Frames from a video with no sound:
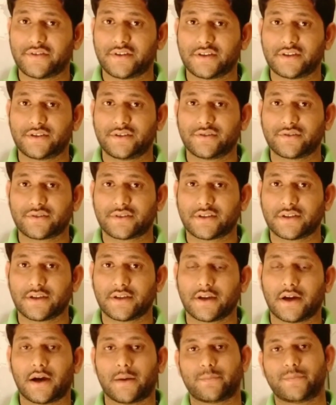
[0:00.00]
ভিডিওতে
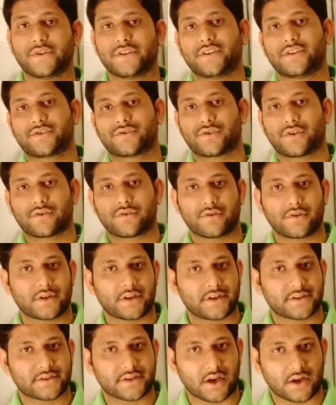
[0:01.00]
আপনাদের
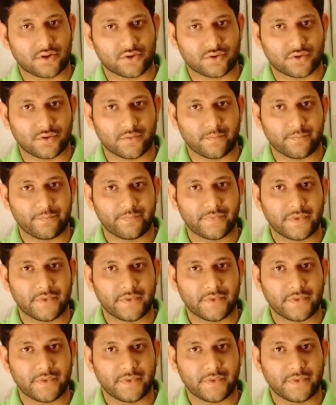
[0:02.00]
সকলকে স্বাগতম